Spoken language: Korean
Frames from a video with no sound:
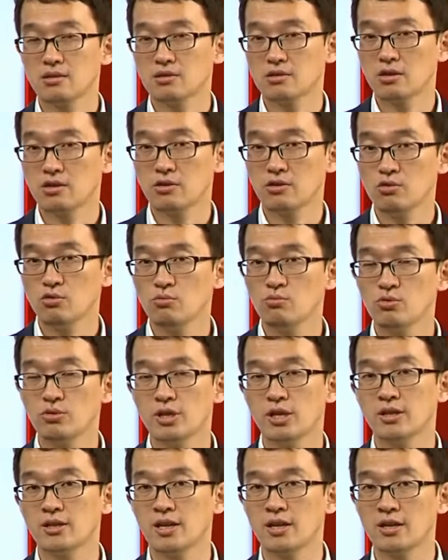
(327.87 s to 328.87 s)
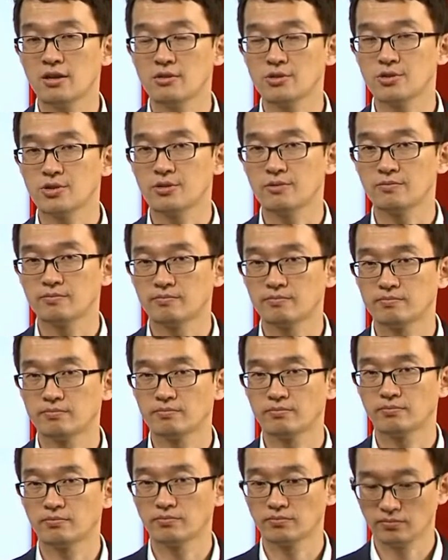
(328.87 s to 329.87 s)
전유물이었다는 거죠.
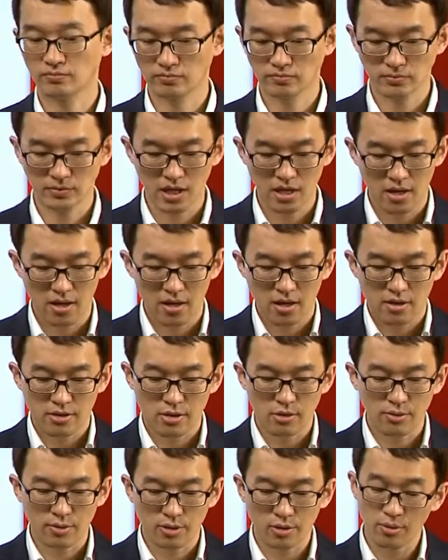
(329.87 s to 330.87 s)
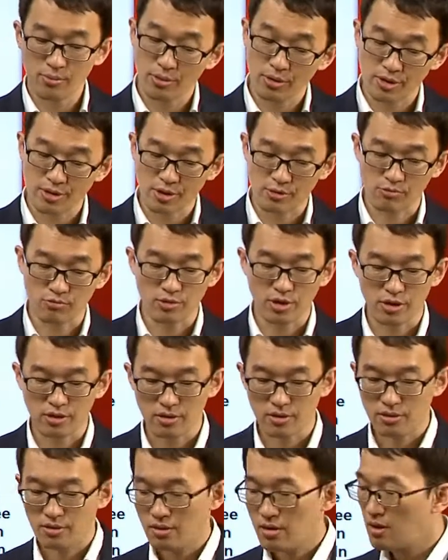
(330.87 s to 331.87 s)
자, 여러분 여기서 중요한
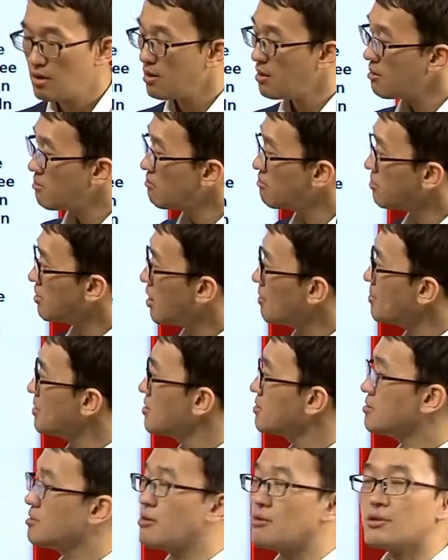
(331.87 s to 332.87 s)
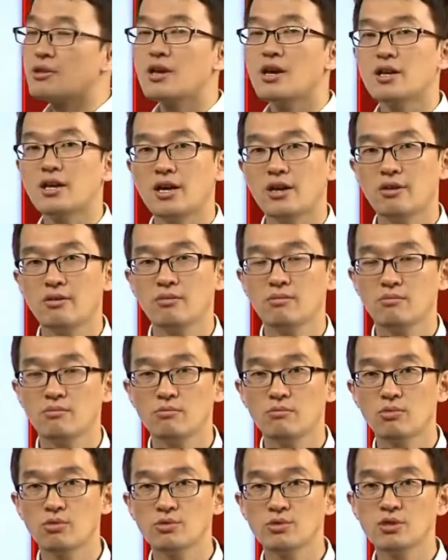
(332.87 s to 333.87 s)
거. 프라비던스 이거 어떻게 알아요?
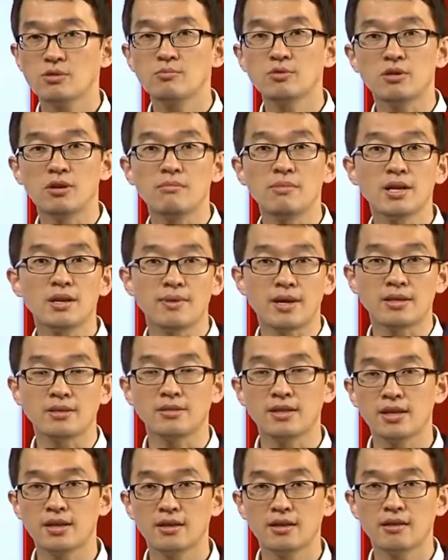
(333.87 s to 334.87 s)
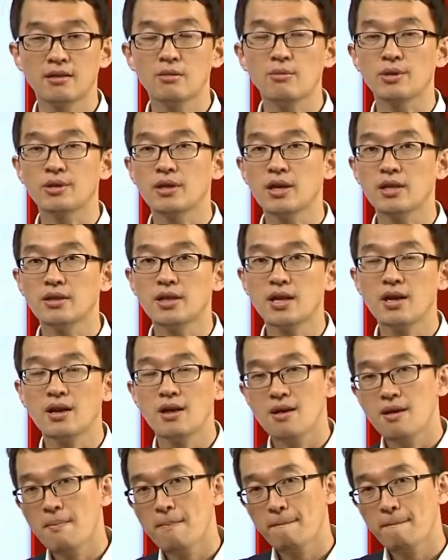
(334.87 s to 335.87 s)
모르시는 분 얼마나 많은데 그럼 어떻게 한다?
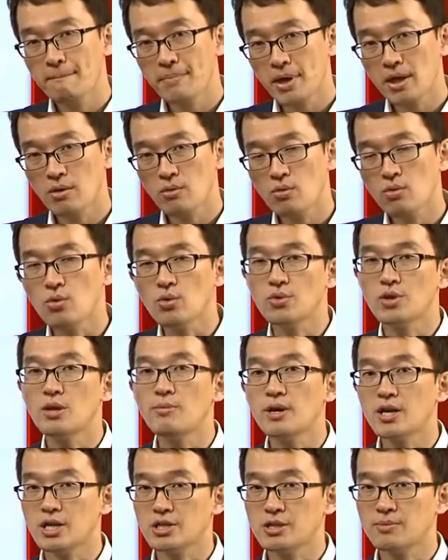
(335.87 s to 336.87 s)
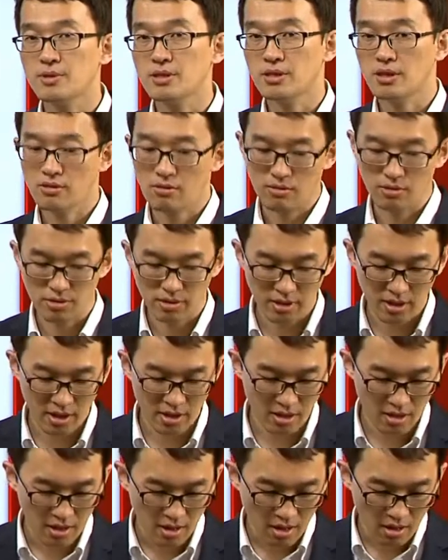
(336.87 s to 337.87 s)
빼고 넘어가시면 돼요.
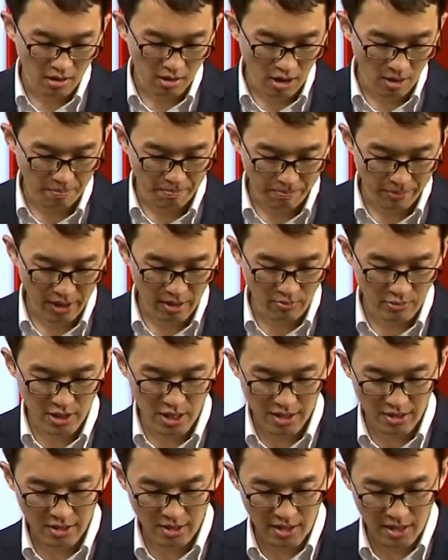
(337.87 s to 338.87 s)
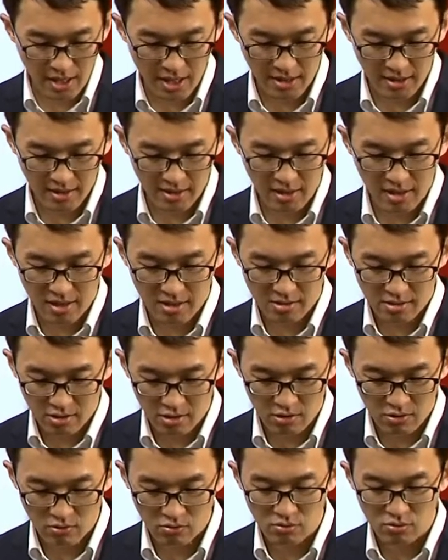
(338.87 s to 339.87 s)
어떻게? 커피 문화는 한때
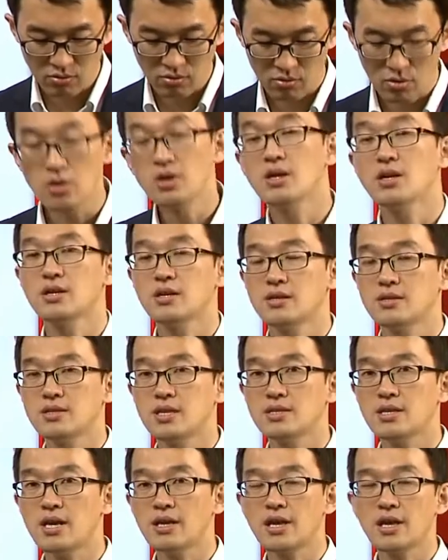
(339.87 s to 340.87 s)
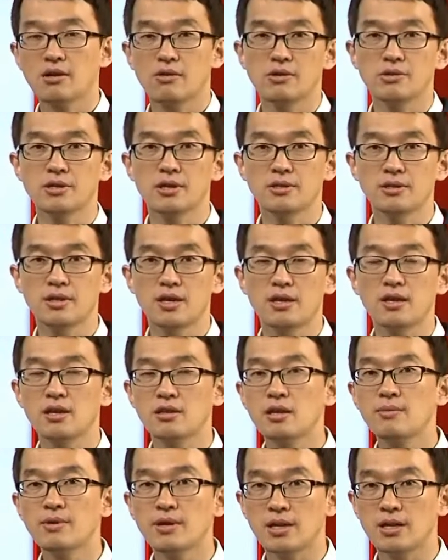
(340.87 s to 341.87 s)
서구 세상의 것이었다.
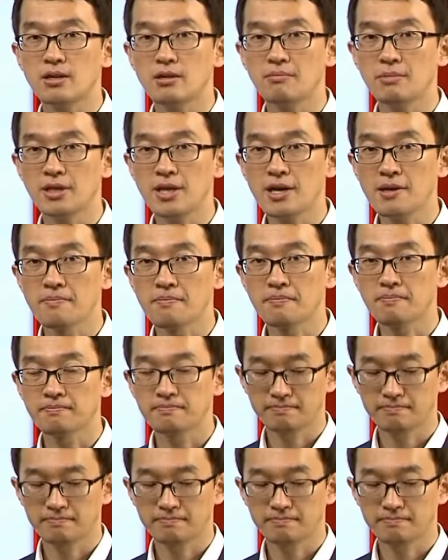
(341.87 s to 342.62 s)
이렇게 넘어가는 겁니다.